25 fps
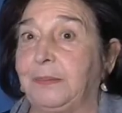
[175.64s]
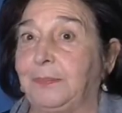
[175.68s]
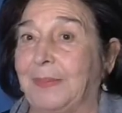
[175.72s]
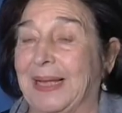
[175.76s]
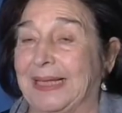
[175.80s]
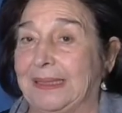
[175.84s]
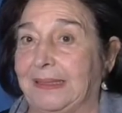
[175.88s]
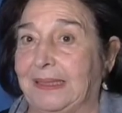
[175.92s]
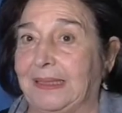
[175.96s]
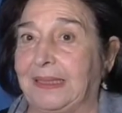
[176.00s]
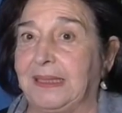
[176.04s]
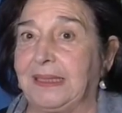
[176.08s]

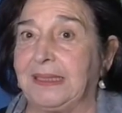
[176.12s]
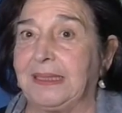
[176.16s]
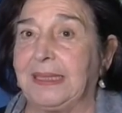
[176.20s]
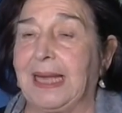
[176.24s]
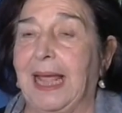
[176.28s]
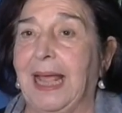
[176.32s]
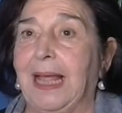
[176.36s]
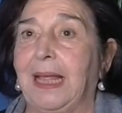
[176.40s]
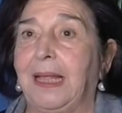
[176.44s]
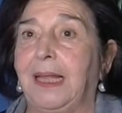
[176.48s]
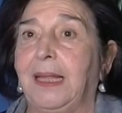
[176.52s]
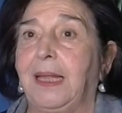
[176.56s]

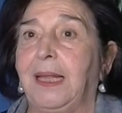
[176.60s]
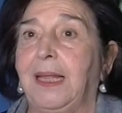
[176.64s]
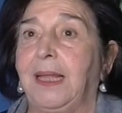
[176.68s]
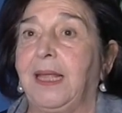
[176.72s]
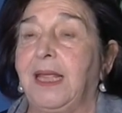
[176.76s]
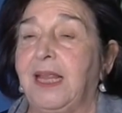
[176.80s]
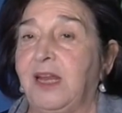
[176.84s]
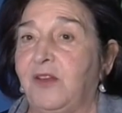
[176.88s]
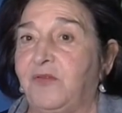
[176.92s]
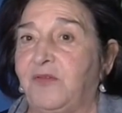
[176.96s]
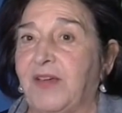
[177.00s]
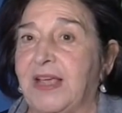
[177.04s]
mattina
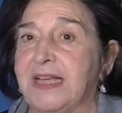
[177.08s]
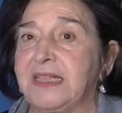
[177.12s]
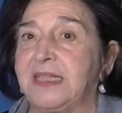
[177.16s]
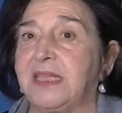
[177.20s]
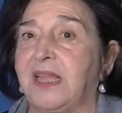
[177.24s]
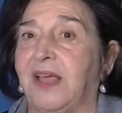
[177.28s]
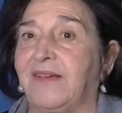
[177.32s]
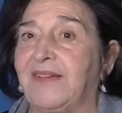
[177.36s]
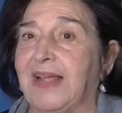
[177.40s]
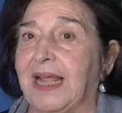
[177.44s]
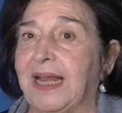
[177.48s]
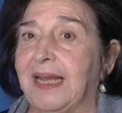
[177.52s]
il
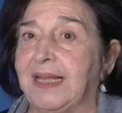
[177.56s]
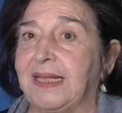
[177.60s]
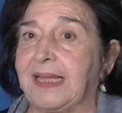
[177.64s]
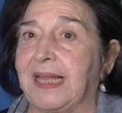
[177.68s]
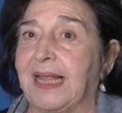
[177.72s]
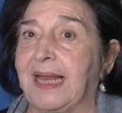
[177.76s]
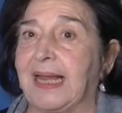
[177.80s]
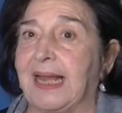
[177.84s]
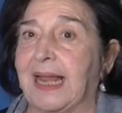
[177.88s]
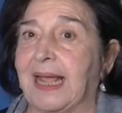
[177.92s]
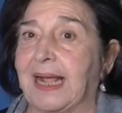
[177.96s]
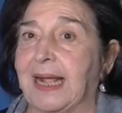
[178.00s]
Festival
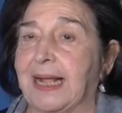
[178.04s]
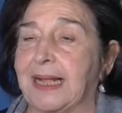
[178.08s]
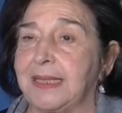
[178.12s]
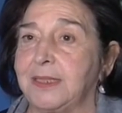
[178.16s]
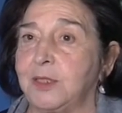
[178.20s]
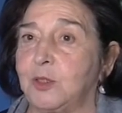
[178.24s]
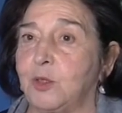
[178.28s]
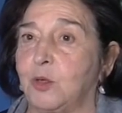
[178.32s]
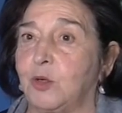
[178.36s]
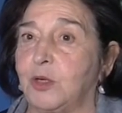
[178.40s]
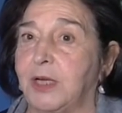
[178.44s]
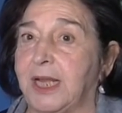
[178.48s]
della
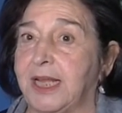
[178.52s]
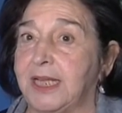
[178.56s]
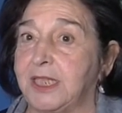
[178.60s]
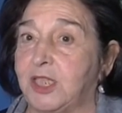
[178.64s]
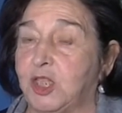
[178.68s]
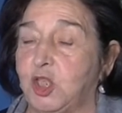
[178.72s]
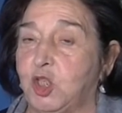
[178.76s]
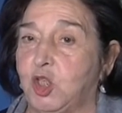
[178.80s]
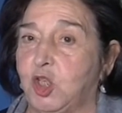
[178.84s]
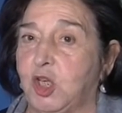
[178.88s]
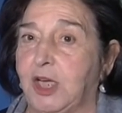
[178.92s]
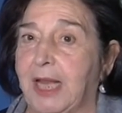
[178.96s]
canzone
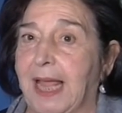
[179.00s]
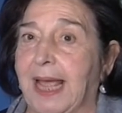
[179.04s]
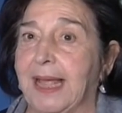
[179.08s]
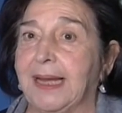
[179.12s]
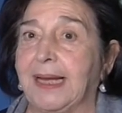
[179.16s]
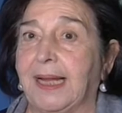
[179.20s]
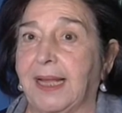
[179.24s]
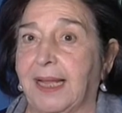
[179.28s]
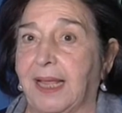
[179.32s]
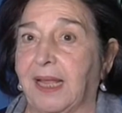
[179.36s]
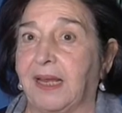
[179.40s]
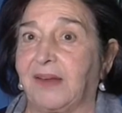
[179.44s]

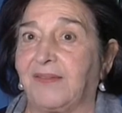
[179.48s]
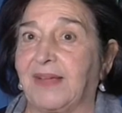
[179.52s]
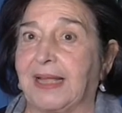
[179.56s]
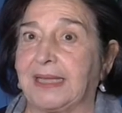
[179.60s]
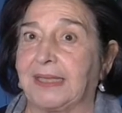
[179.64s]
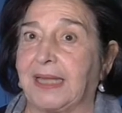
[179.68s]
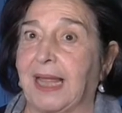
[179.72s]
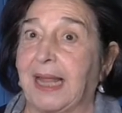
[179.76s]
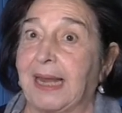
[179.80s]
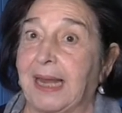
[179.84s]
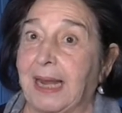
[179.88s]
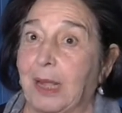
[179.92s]
siciliana che è
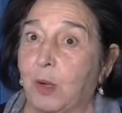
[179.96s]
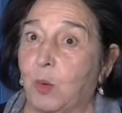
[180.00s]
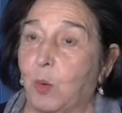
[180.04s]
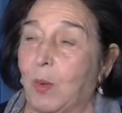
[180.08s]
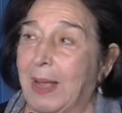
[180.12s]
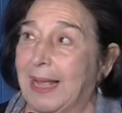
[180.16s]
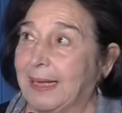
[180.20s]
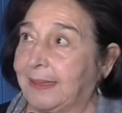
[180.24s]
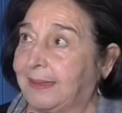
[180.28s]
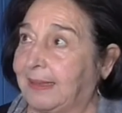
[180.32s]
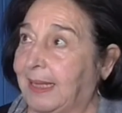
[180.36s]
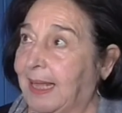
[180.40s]
arrivata alla
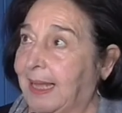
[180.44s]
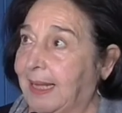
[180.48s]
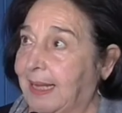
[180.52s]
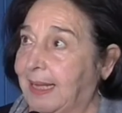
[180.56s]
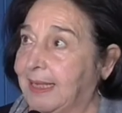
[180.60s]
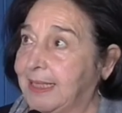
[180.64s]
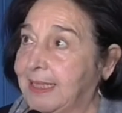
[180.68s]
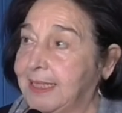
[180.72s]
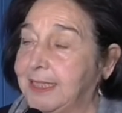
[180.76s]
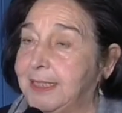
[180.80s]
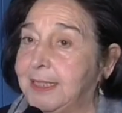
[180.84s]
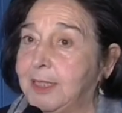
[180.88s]
quarta
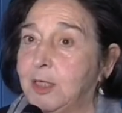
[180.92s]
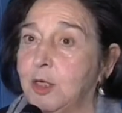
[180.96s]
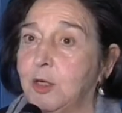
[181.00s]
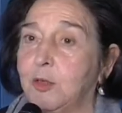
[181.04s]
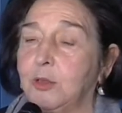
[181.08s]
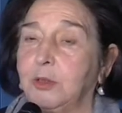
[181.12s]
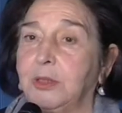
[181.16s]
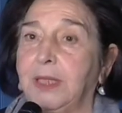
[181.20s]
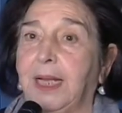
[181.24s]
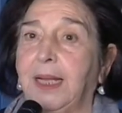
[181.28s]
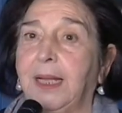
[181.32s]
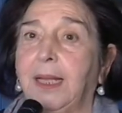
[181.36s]

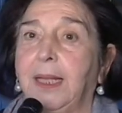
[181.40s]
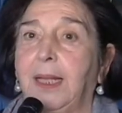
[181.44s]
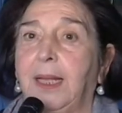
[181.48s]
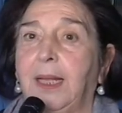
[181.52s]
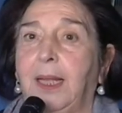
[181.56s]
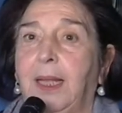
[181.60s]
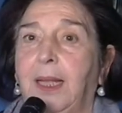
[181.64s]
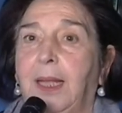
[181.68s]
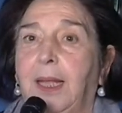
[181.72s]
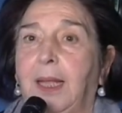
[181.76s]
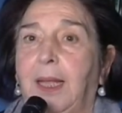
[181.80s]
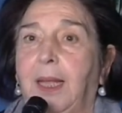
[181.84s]
edizione
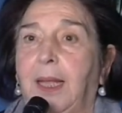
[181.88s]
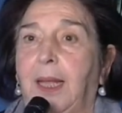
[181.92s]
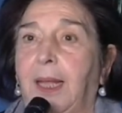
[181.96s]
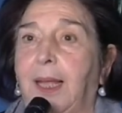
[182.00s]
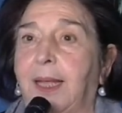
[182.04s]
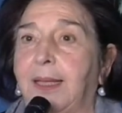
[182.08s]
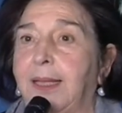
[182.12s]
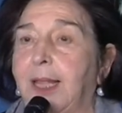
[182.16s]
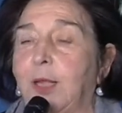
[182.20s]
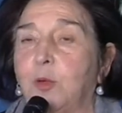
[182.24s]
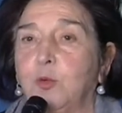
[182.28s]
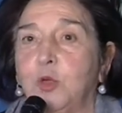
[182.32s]

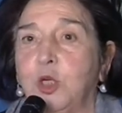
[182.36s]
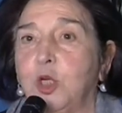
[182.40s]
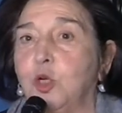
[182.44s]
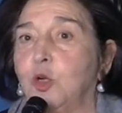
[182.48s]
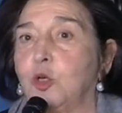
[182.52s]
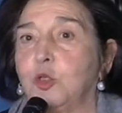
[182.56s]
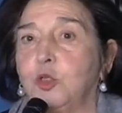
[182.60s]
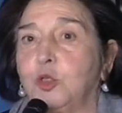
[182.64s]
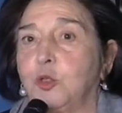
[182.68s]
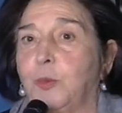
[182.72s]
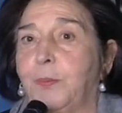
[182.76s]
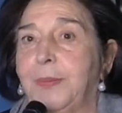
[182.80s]
ed è un
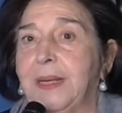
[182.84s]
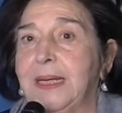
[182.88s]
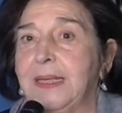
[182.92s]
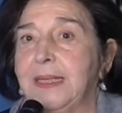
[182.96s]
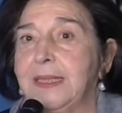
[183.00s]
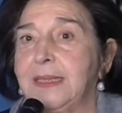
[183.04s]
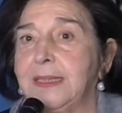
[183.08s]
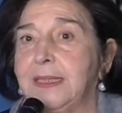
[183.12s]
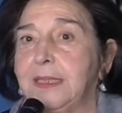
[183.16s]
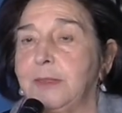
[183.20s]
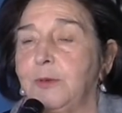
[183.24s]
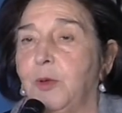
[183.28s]
incontro
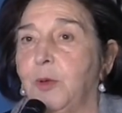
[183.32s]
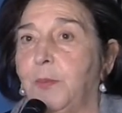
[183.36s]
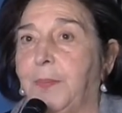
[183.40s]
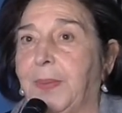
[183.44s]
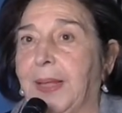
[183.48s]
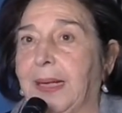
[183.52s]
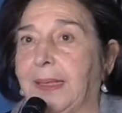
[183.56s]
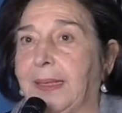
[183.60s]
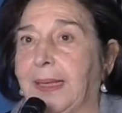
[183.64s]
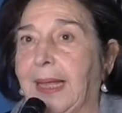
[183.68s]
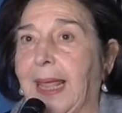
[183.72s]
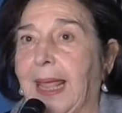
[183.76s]
bellissimo
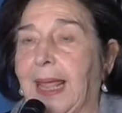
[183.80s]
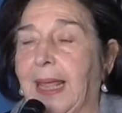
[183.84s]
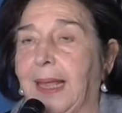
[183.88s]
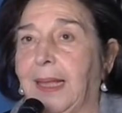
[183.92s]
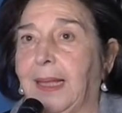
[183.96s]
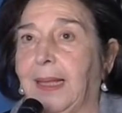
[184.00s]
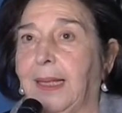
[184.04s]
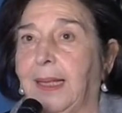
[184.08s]
perché